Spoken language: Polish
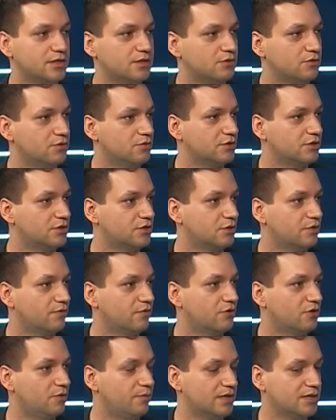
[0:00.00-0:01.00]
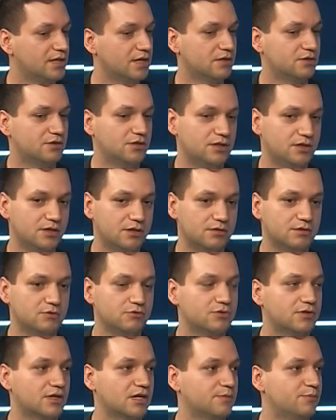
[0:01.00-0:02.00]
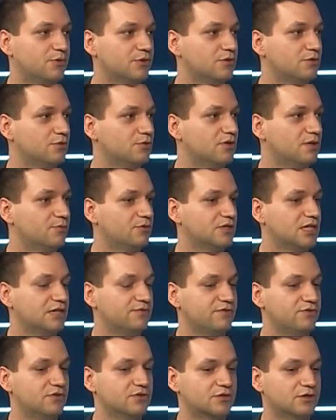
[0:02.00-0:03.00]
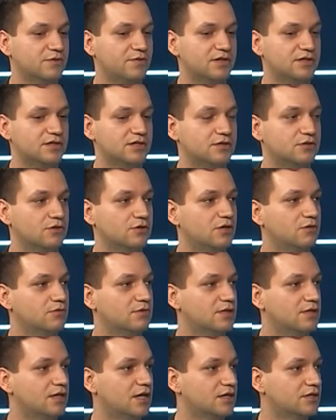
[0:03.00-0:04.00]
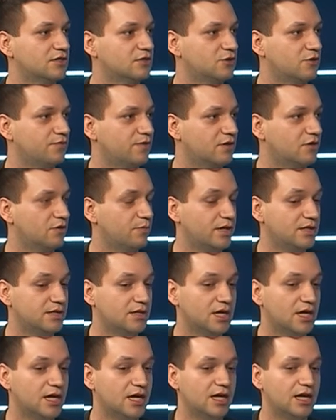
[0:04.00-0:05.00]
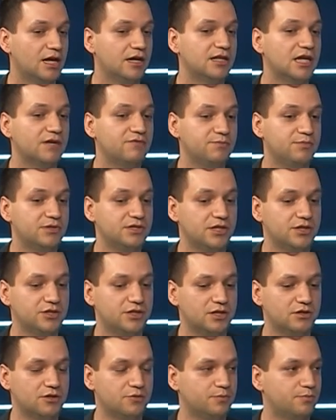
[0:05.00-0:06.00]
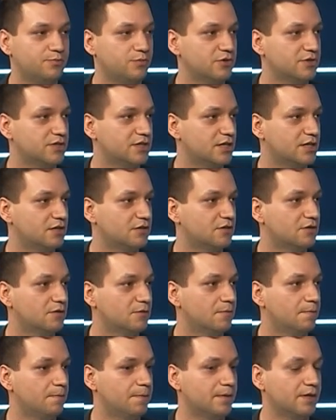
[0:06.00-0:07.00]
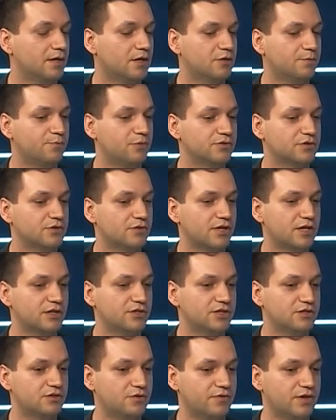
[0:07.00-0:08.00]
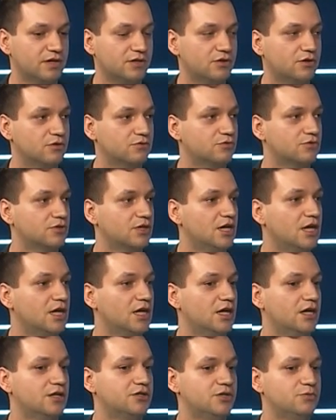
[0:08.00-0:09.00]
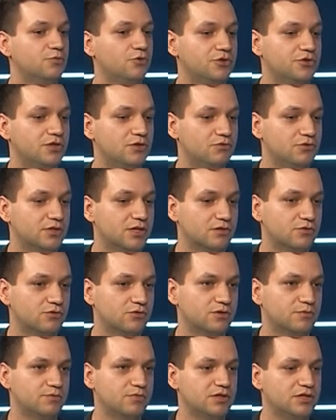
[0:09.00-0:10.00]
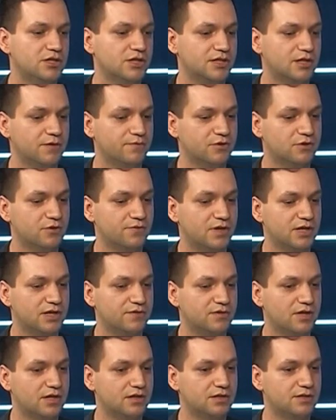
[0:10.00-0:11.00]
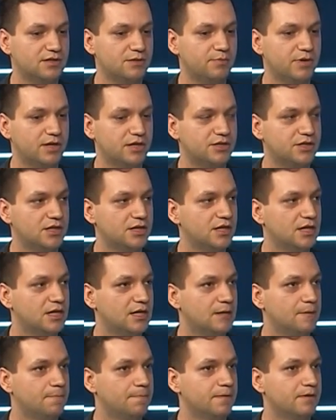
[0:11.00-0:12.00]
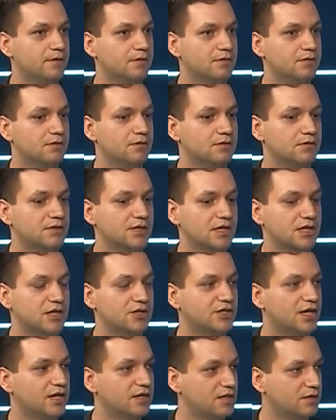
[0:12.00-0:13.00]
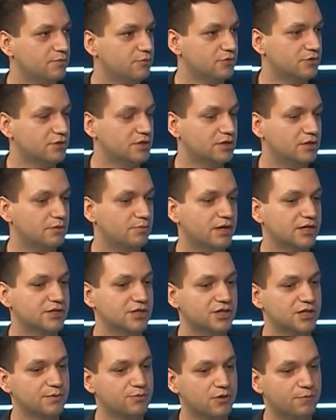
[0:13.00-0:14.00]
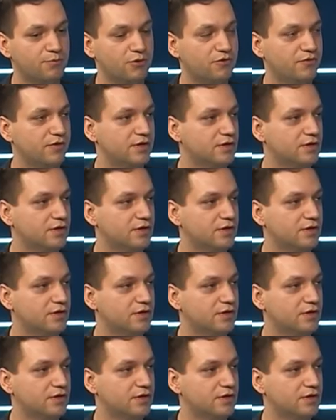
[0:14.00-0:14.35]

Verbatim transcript: to Krzysztof Komeda, czyli już jak po tytule można wywnioskować, jest to hołd dla Krzysztofa Komedy, najwybitniejszego polskiego mm, kompozytora jazzowego. Otóż ci młodzi ludzie, którzy byli gdzieś tam wychowani w tradycji bardziej takiej czarnej muzyki, bardziej hip-hopowej,